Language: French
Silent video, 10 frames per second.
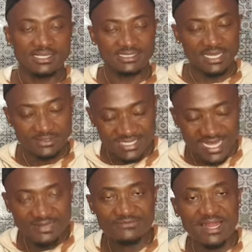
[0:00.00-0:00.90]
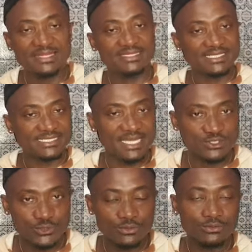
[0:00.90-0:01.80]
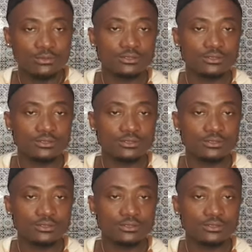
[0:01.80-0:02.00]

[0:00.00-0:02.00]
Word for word: Ils, arrivent dans leur destination.